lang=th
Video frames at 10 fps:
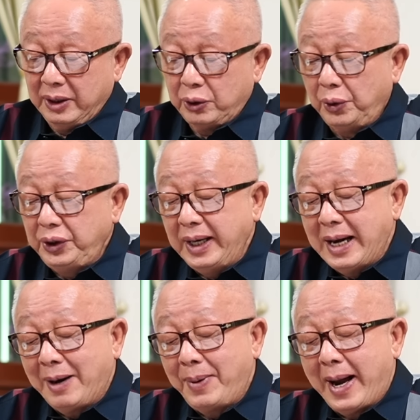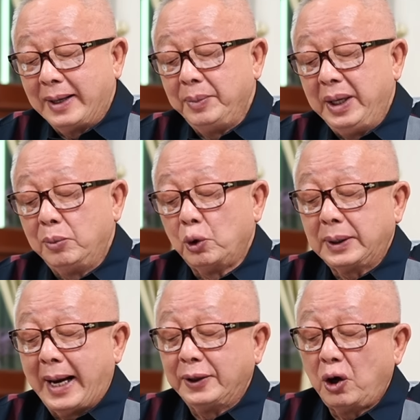สุรเชษฐ์หักพานมีกำหนด
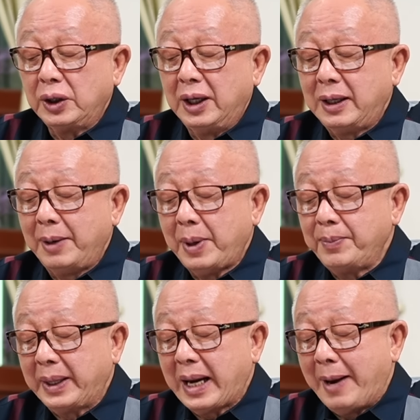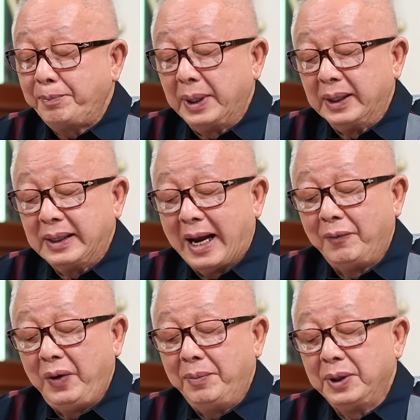การต้องเดินทางเป็นประธานเปิดงาน
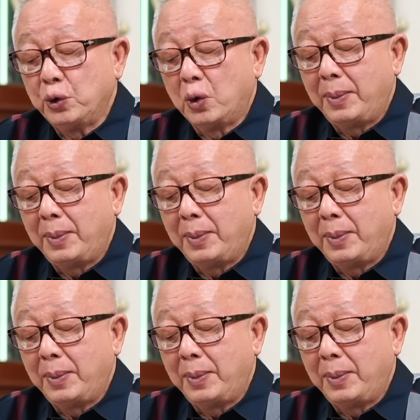วิ่งเพื่อสุข